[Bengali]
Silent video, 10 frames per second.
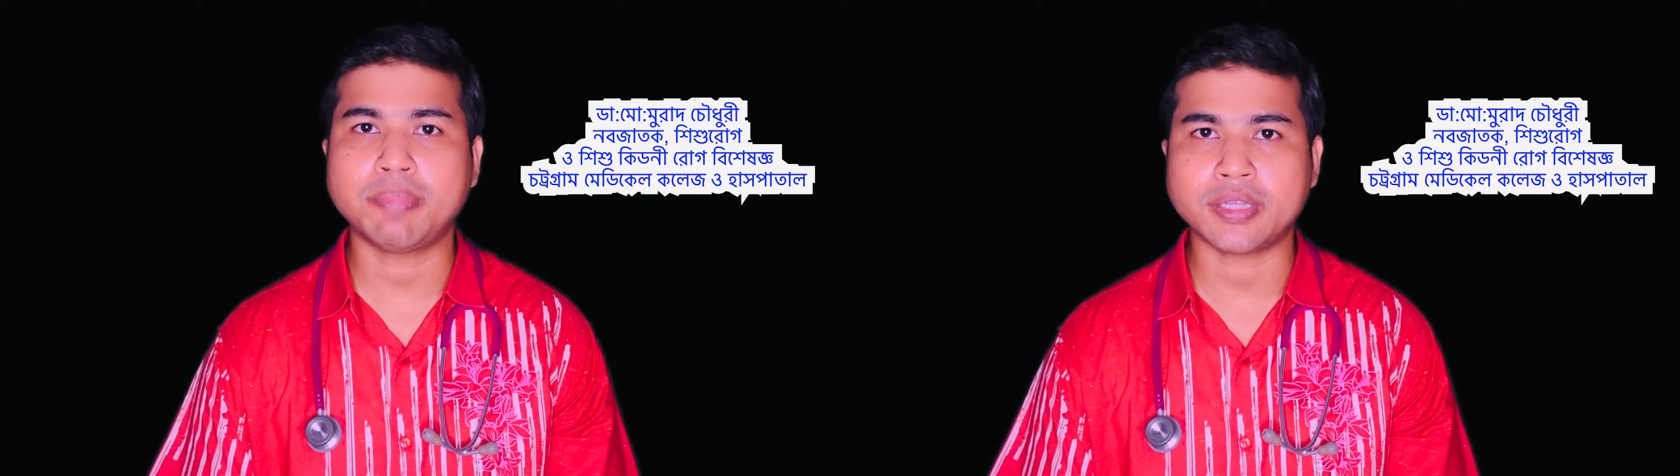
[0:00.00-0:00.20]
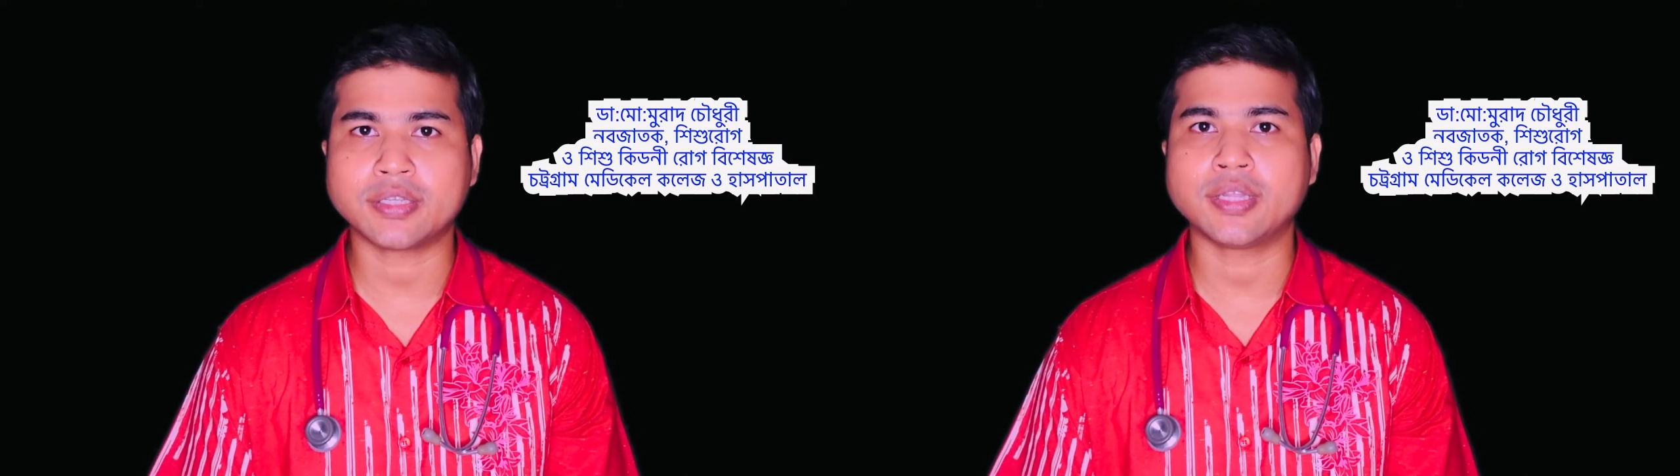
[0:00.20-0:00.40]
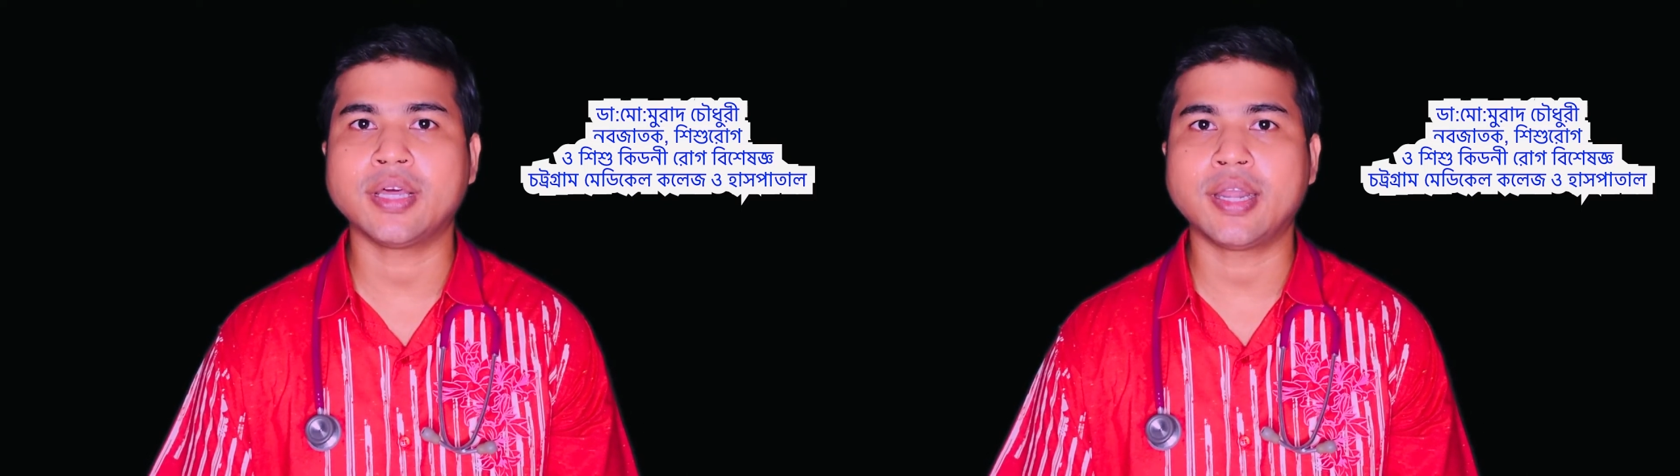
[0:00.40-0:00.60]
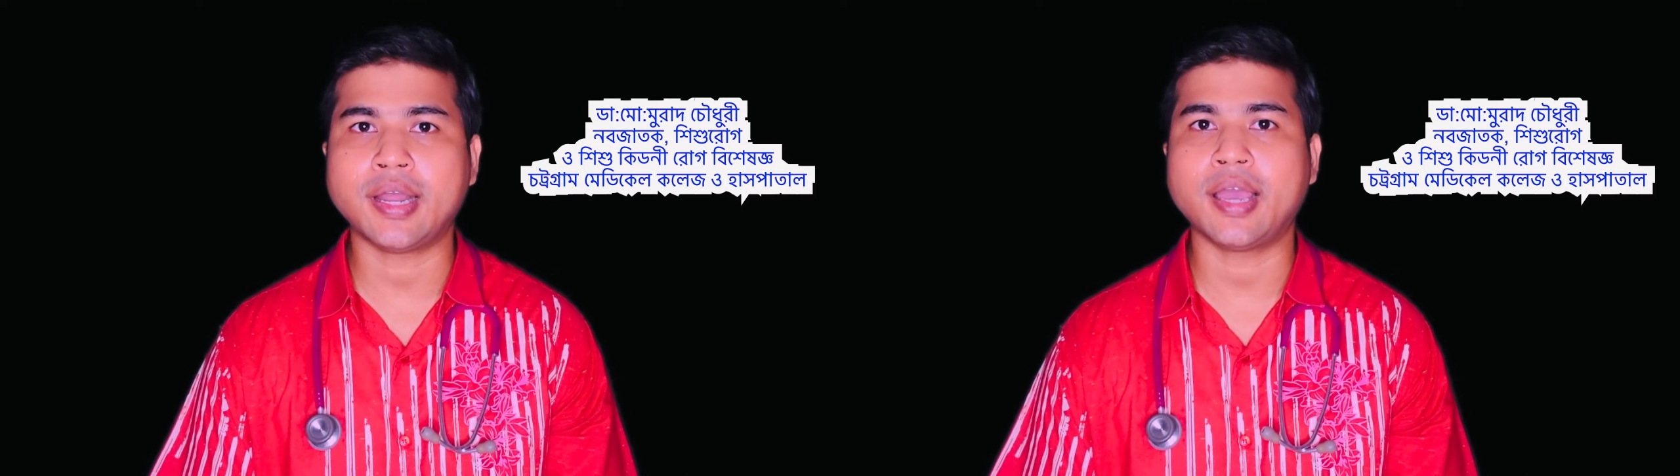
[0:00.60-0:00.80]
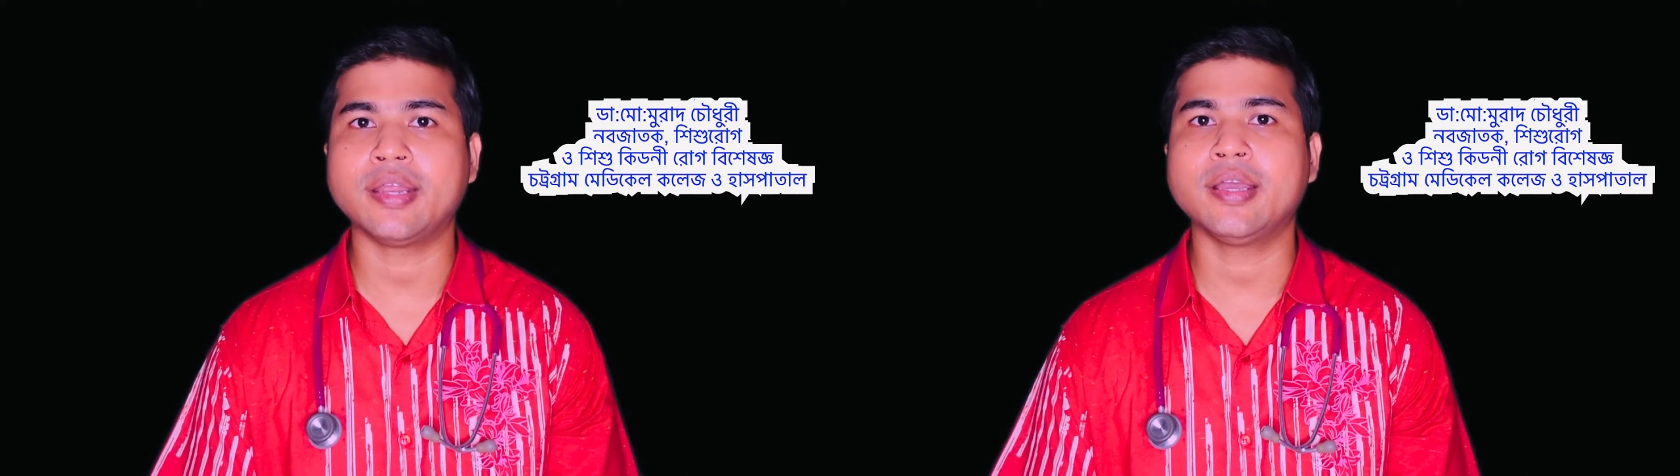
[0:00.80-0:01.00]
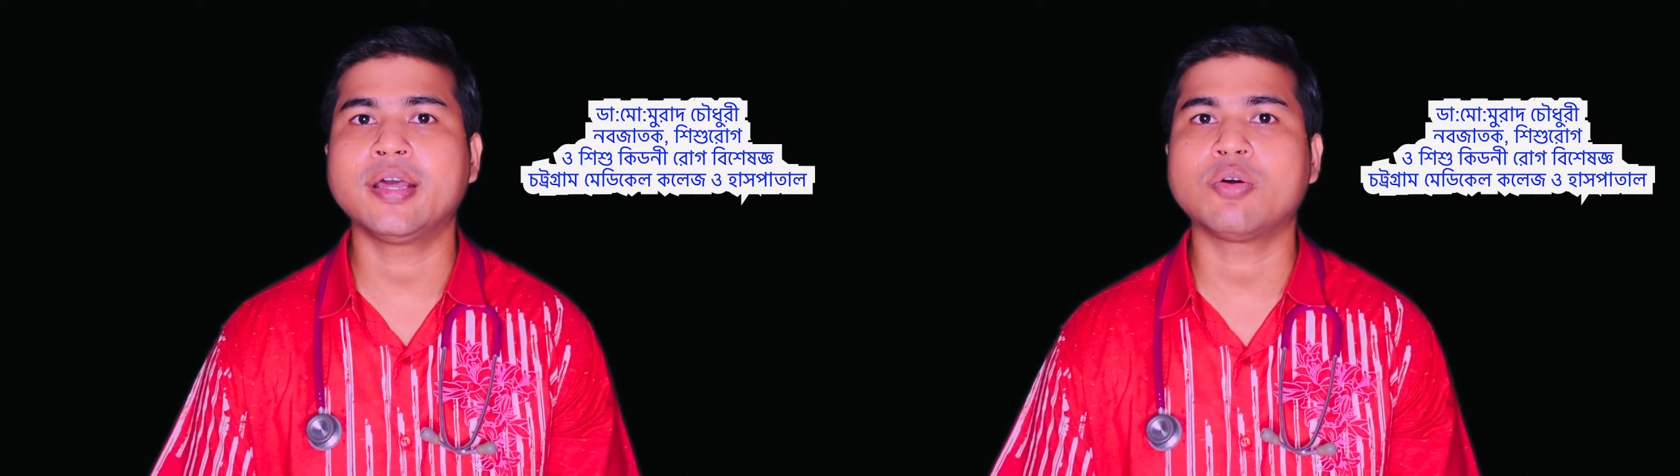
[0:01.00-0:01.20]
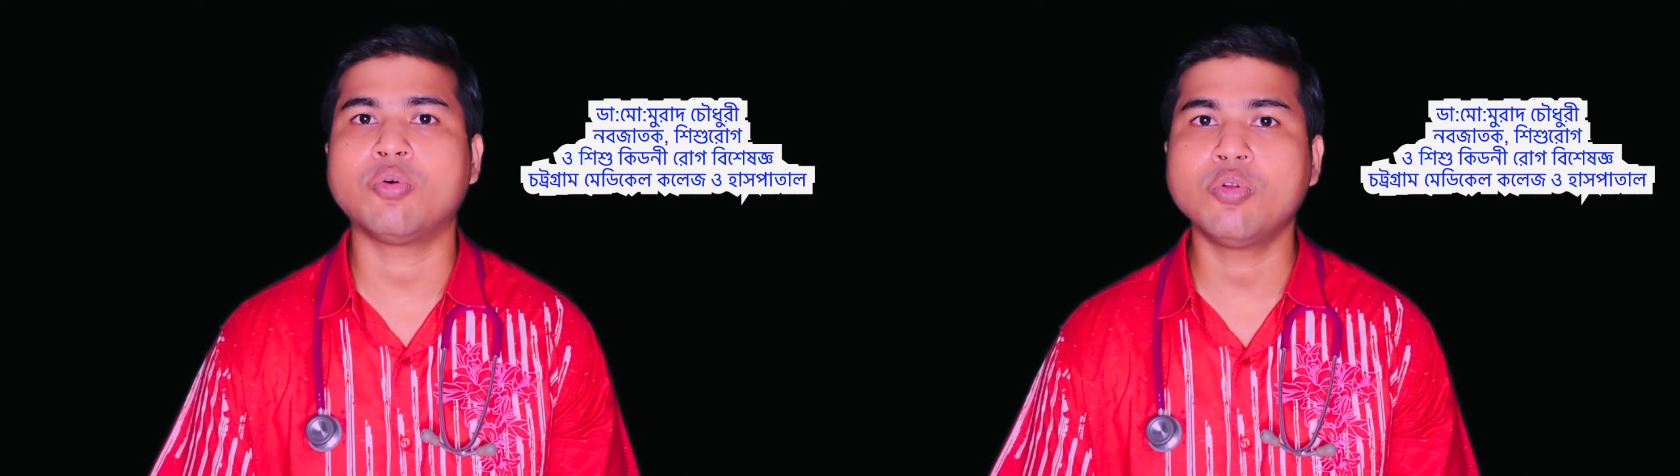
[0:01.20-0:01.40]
বাচ্চাদের ডায়রিয়ার